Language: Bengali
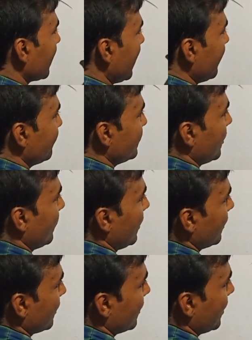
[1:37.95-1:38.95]
কাপ
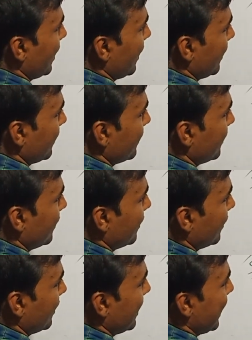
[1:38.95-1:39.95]
জাবার কা
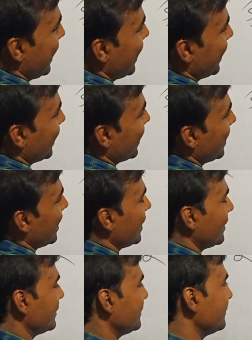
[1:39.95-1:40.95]
কা কা